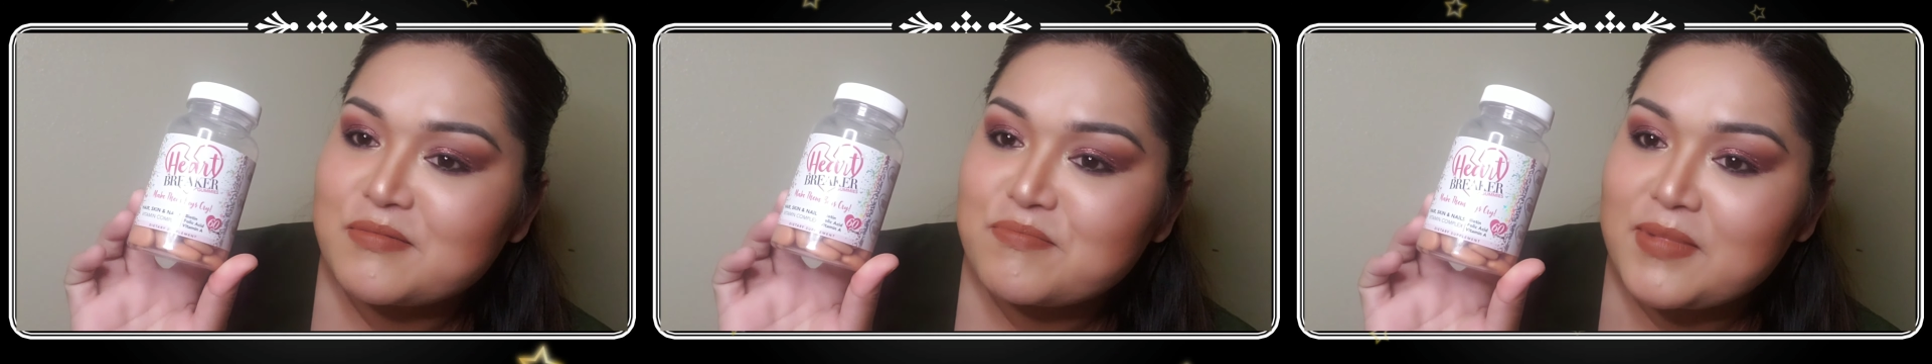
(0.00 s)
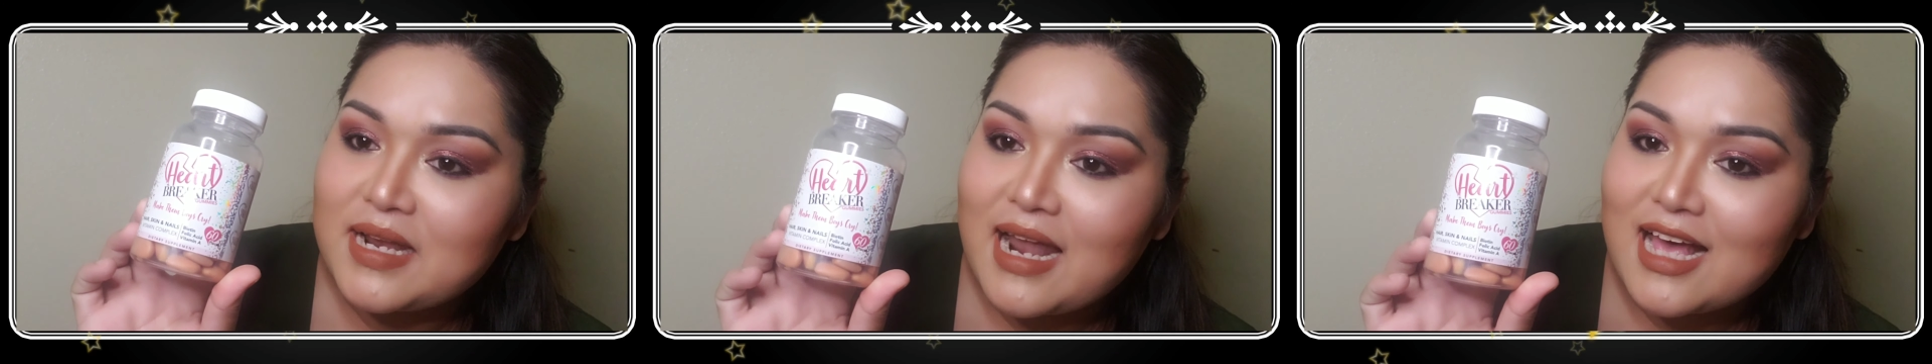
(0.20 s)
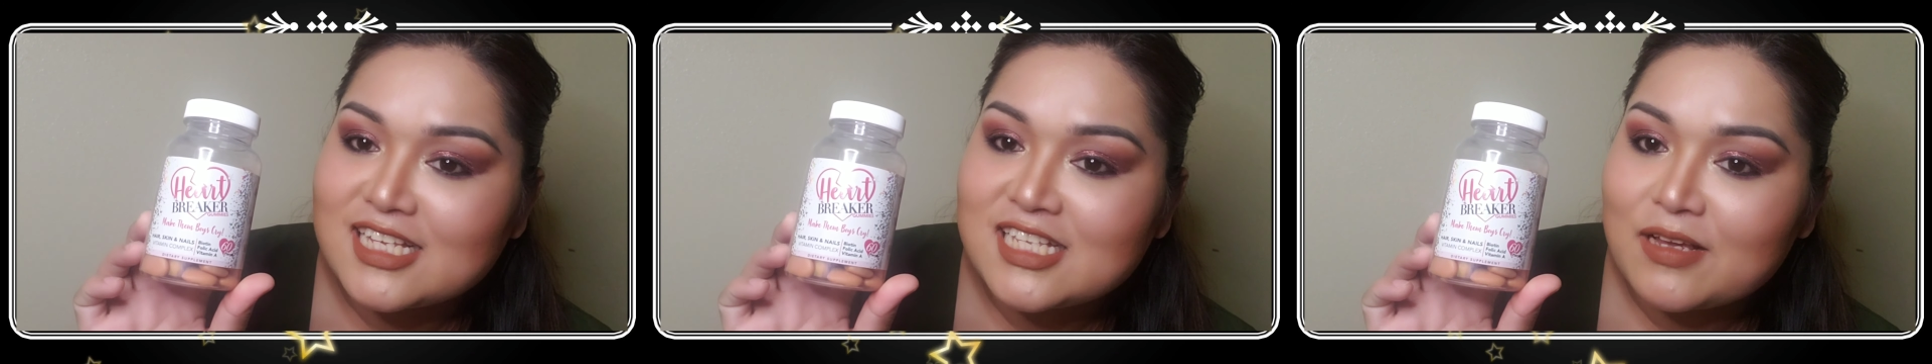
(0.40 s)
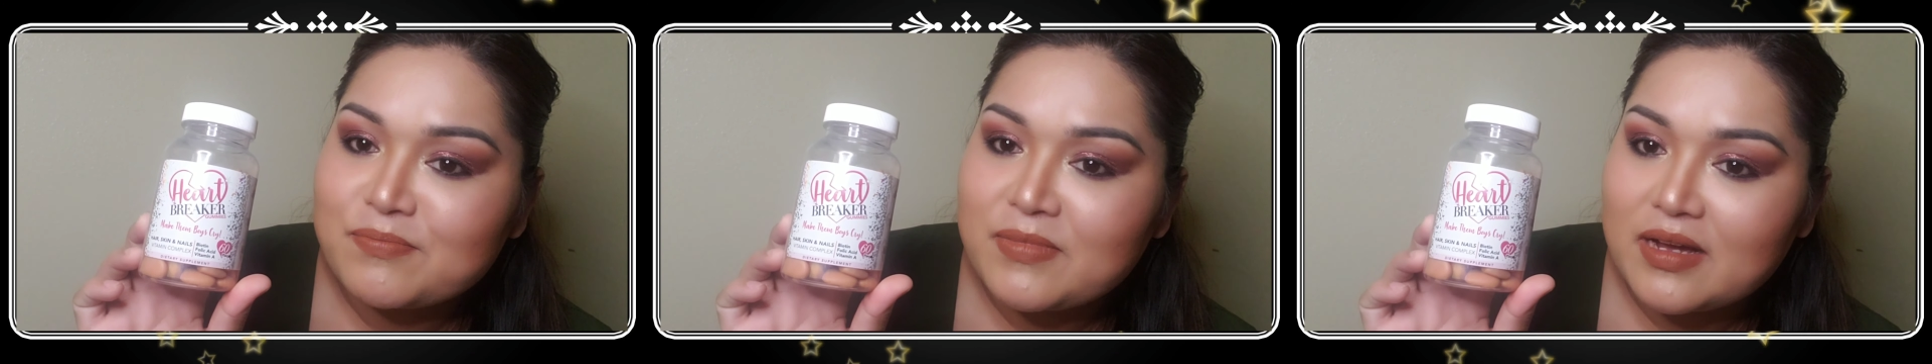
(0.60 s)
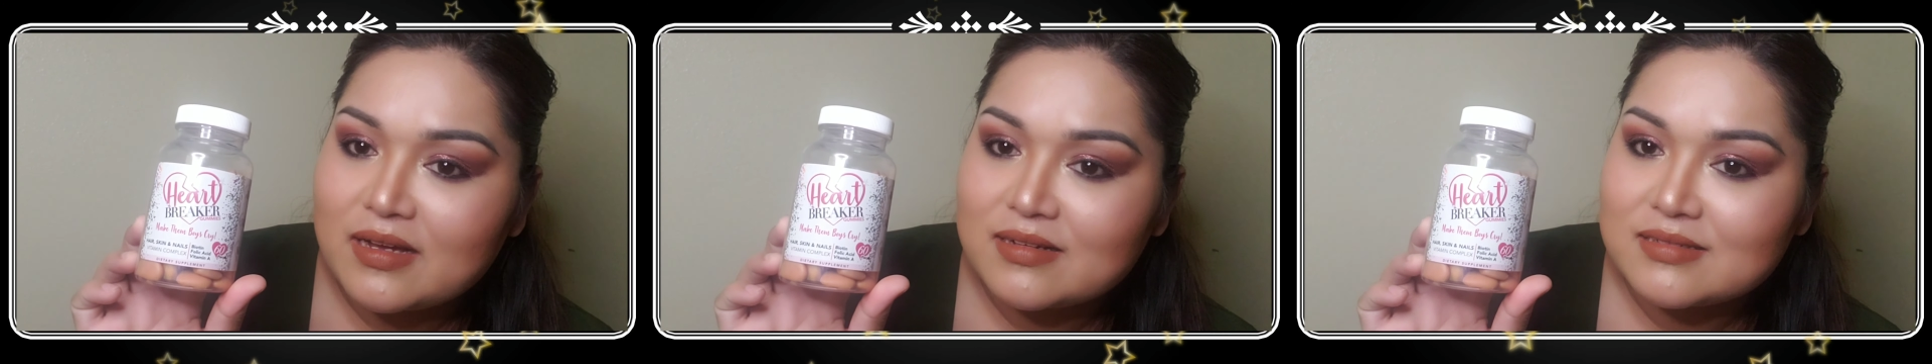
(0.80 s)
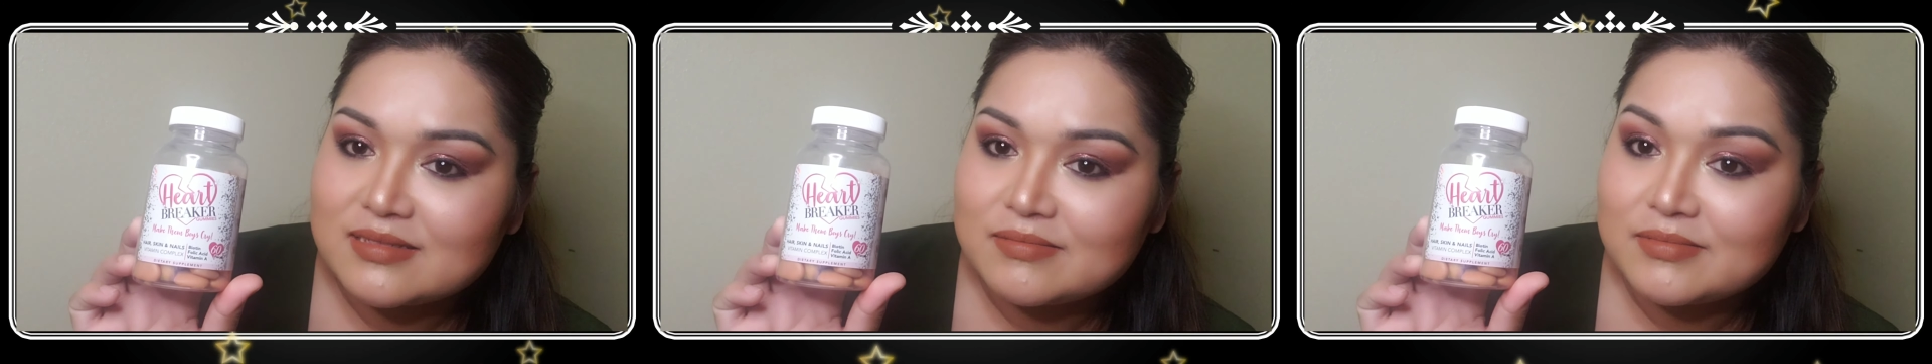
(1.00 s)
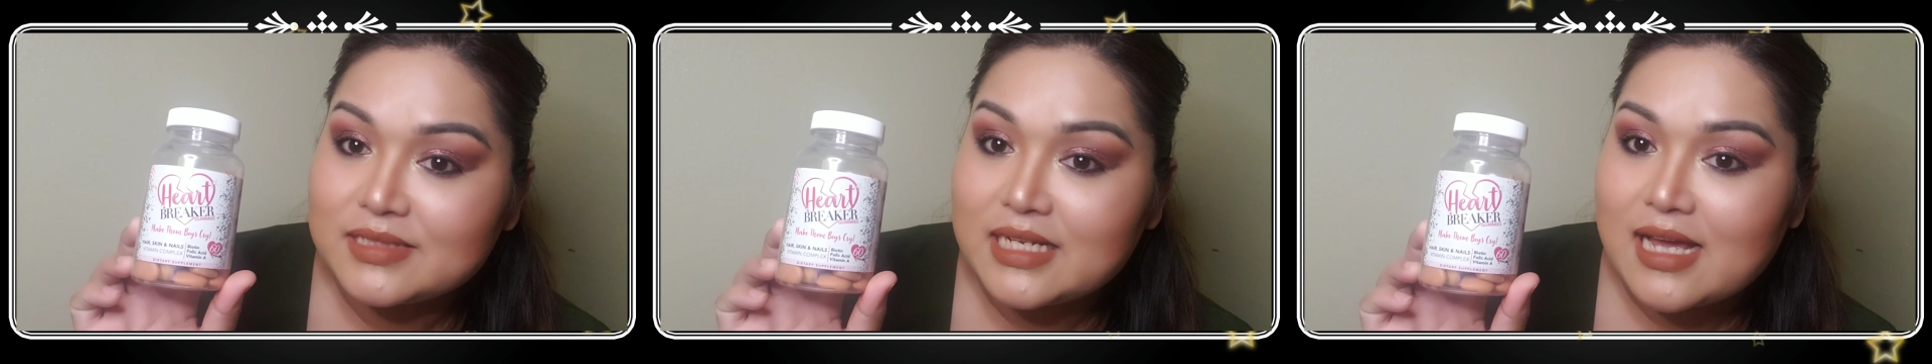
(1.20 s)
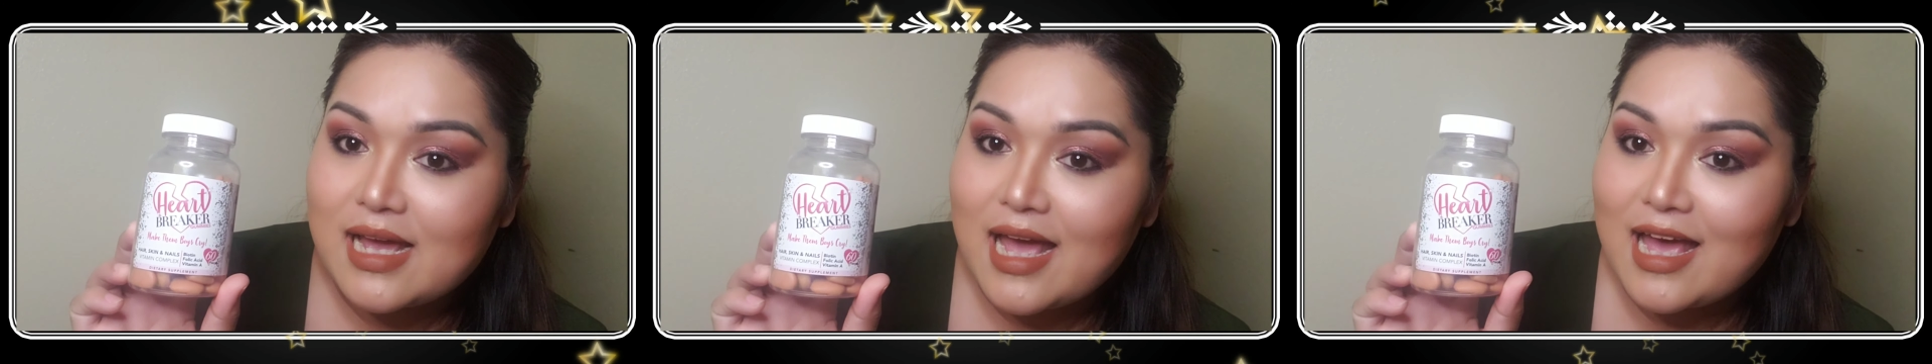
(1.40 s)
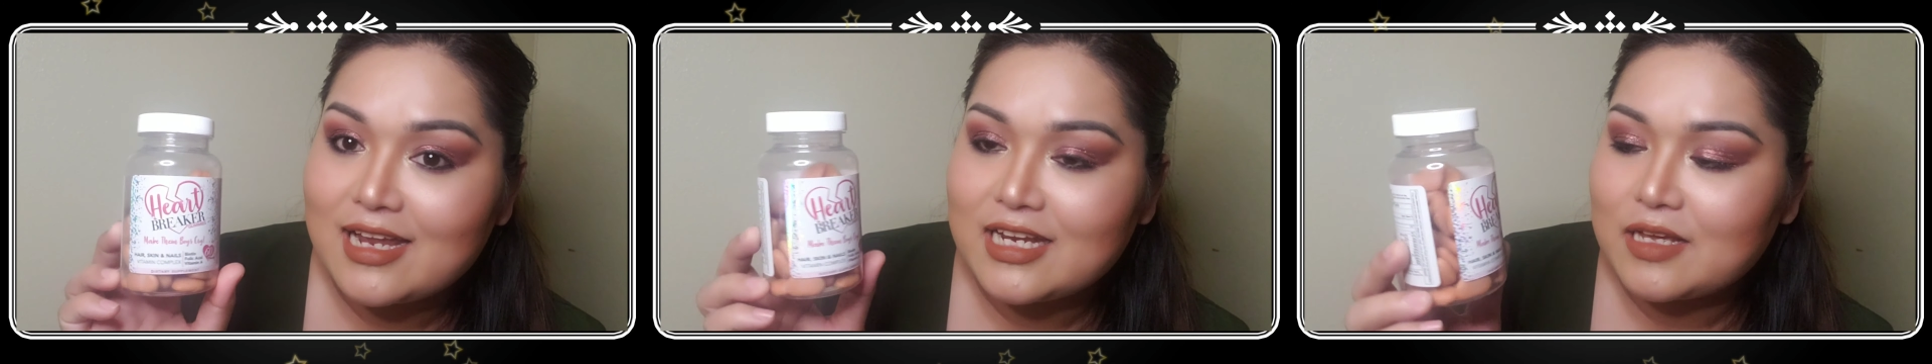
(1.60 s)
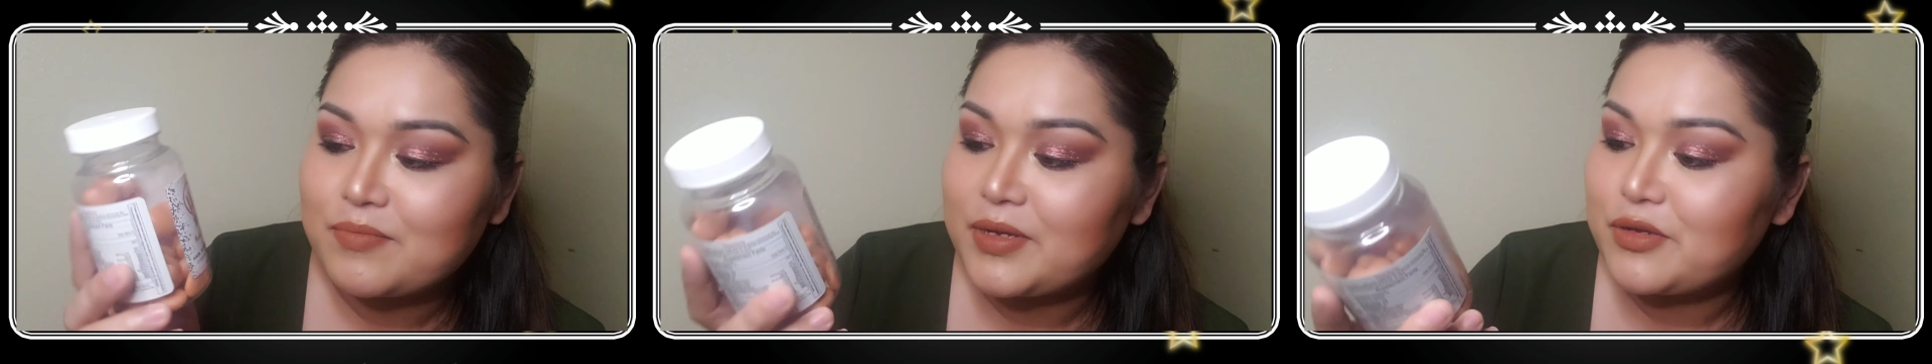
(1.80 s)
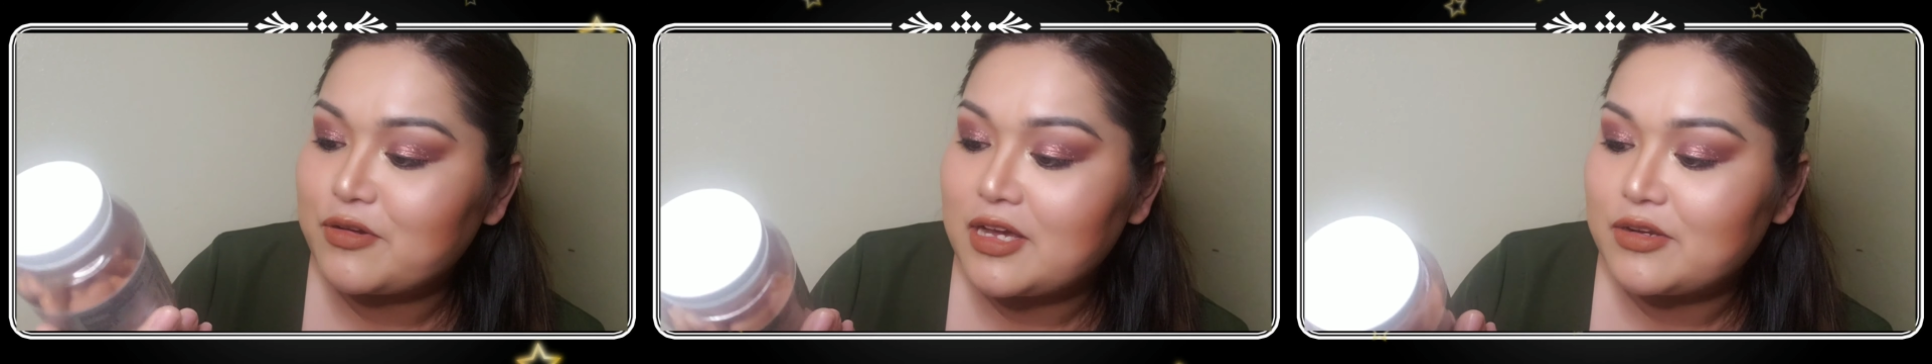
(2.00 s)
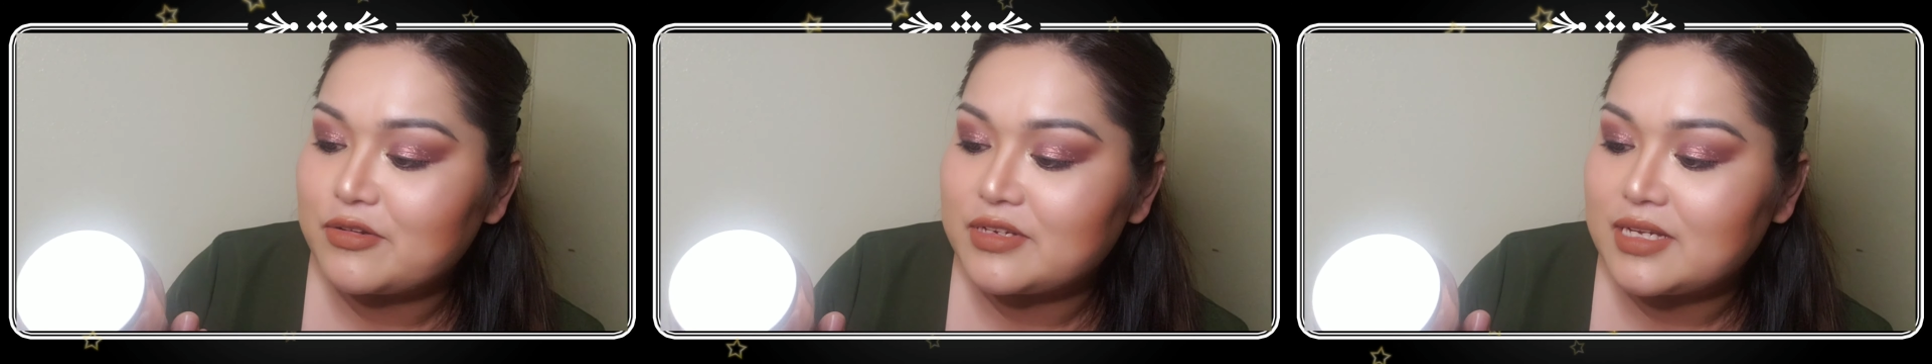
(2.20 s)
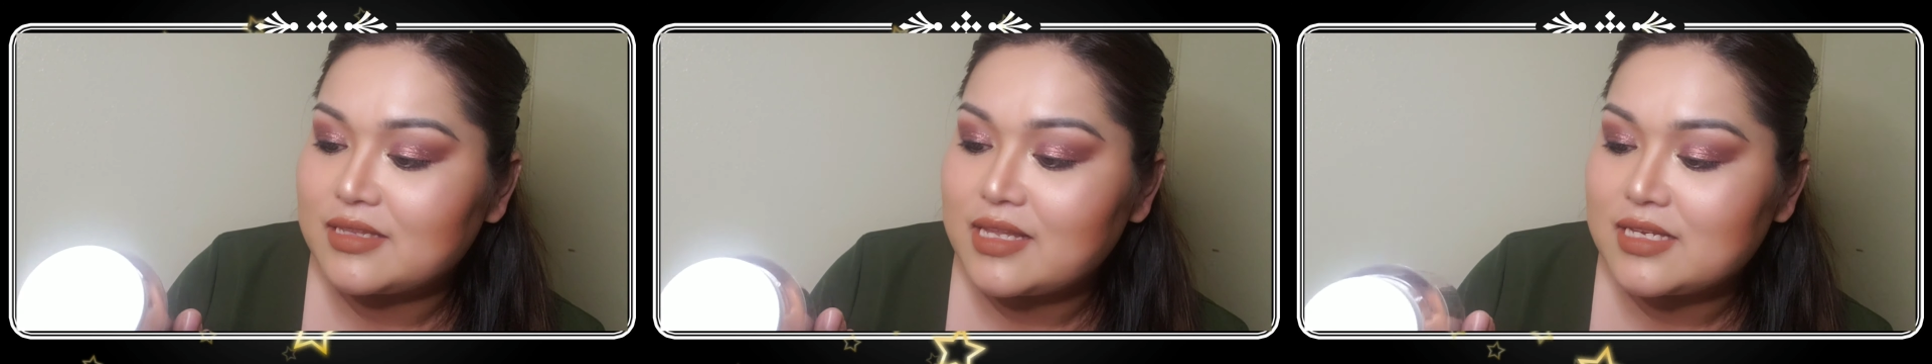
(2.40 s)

Malasa pa. nakaka pa yung ano niya,